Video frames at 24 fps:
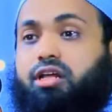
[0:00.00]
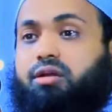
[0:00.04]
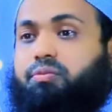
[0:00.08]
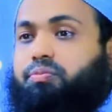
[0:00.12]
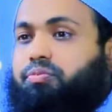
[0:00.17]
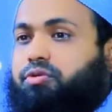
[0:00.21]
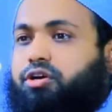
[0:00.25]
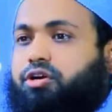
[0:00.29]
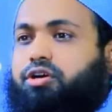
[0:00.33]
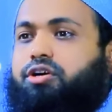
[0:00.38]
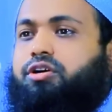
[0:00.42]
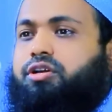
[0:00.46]

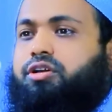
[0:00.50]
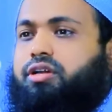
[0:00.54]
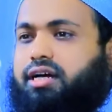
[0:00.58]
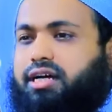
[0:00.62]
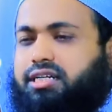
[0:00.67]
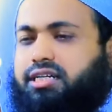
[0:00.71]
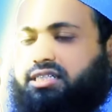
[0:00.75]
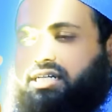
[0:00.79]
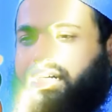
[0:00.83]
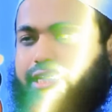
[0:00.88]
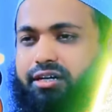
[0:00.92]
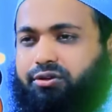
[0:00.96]
বলার পর
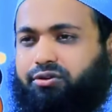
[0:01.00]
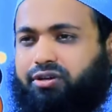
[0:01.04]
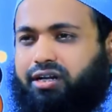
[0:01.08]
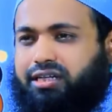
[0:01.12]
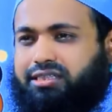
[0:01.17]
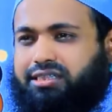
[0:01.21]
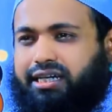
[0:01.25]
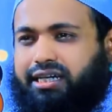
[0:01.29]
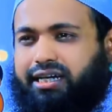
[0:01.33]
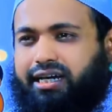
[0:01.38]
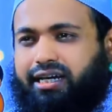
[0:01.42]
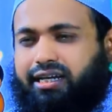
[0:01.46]
আশা
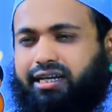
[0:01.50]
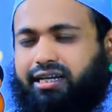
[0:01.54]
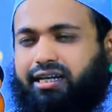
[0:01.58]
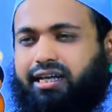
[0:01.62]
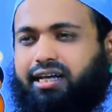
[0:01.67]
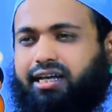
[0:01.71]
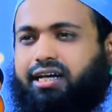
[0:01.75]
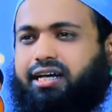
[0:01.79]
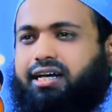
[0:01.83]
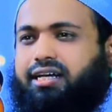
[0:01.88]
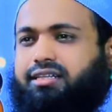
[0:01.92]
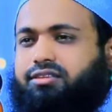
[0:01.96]
করা যায়
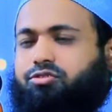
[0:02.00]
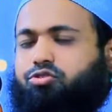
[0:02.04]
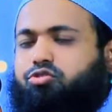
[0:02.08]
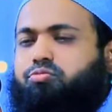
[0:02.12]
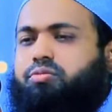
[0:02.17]
আল্লাহ